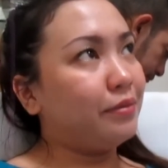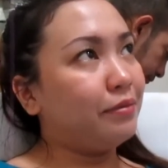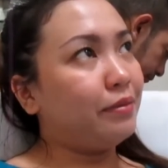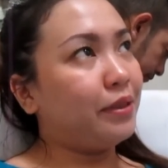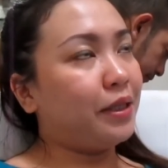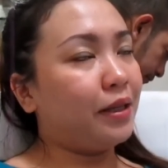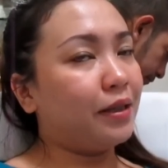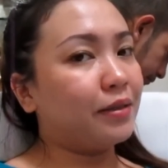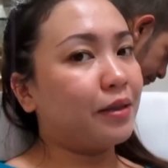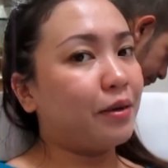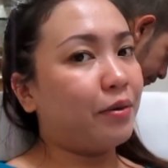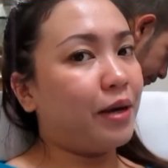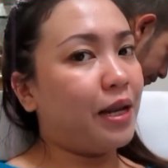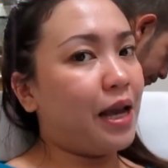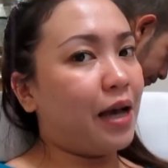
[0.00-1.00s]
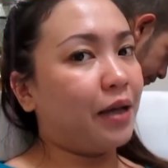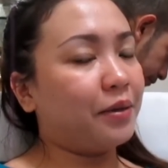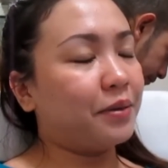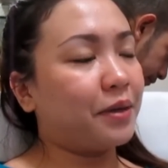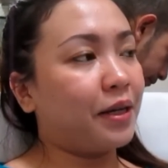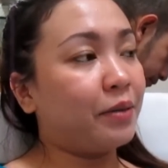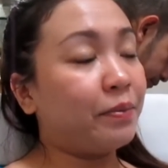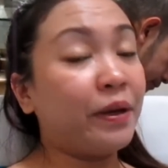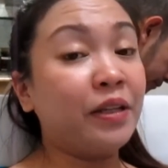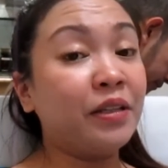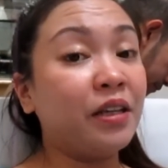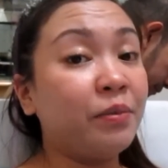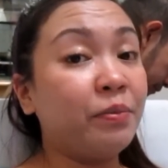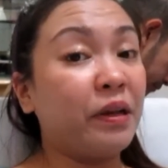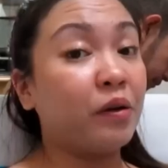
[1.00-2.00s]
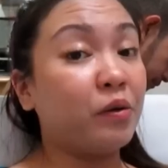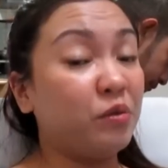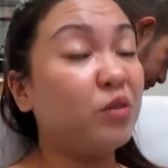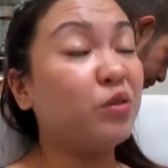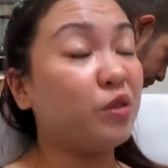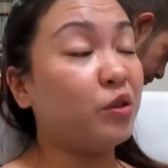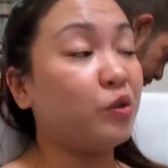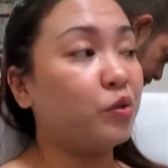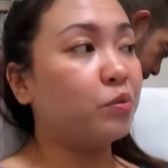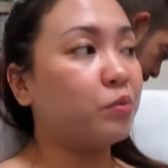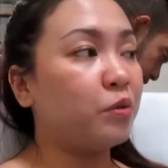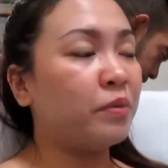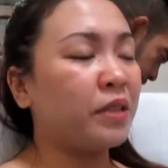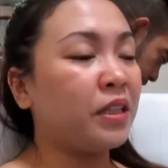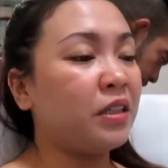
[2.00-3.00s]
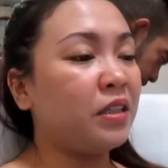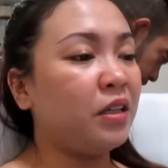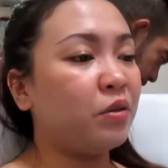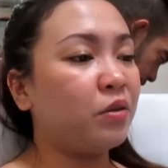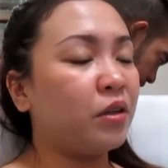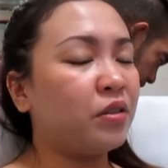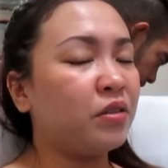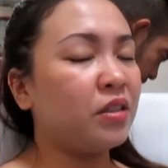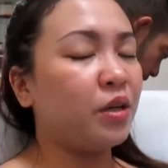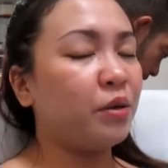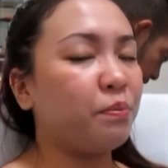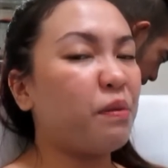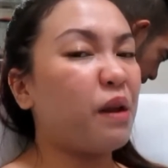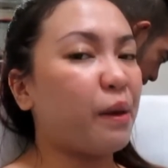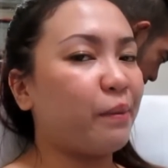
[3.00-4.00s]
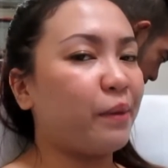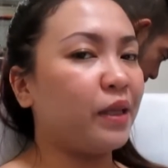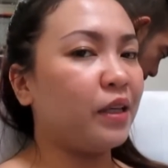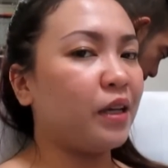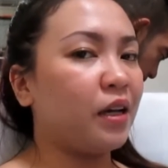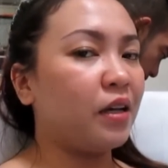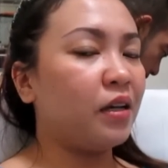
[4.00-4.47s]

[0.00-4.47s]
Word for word: Biglang nawala yung ano. Pero hindi, pero um, inuubo. Matindi yung ano niya, yung plema niya.